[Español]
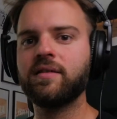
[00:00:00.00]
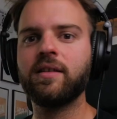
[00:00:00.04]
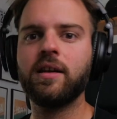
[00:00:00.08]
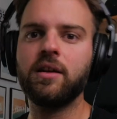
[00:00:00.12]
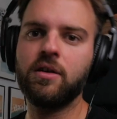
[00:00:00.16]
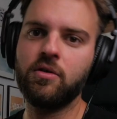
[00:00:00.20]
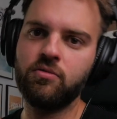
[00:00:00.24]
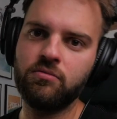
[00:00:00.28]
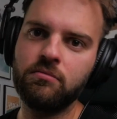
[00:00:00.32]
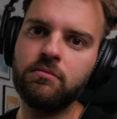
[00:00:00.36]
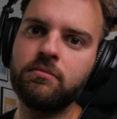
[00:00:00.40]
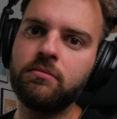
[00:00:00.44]

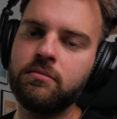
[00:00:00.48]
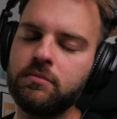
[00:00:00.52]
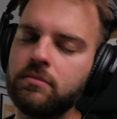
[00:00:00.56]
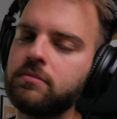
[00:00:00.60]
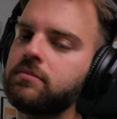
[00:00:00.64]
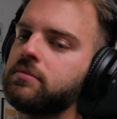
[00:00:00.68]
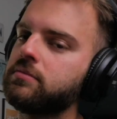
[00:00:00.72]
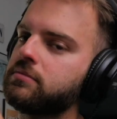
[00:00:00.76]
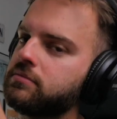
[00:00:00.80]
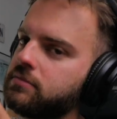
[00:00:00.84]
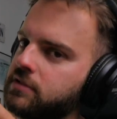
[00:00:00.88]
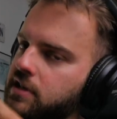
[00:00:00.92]
sería,
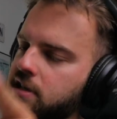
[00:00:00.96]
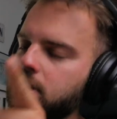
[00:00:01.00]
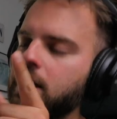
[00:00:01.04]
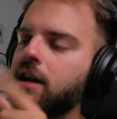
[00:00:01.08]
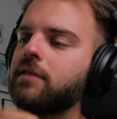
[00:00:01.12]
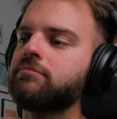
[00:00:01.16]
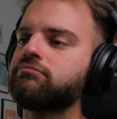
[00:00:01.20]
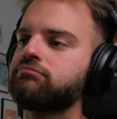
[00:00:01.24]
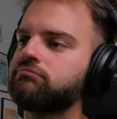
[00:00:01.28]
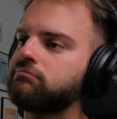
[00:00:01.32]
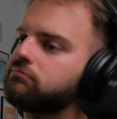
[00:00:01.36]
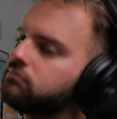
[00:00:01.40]

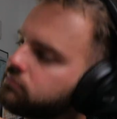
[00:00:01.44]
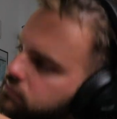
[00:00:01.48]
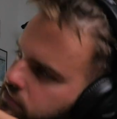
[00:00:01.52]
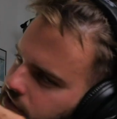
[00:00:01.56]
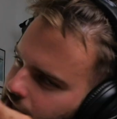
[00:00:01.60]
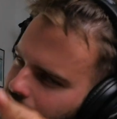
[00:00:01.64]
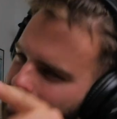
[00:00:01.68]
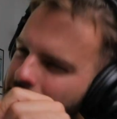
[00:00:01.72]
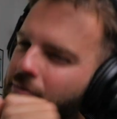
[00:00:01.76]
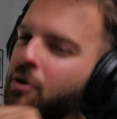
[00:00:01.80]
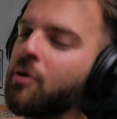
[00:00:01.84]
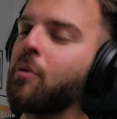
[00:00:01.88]
sería
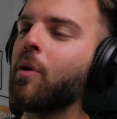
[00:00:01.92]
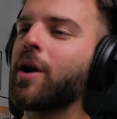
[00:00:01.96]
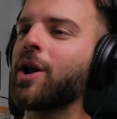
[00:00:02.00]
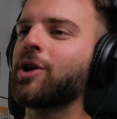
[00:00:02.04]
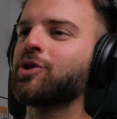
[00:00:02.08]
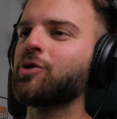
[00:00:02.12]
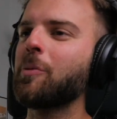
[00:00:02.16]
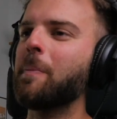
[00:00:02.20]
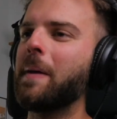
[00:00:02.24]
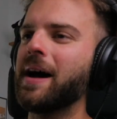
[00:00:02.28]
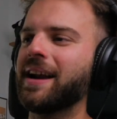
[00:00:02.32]
Sería muy buena tu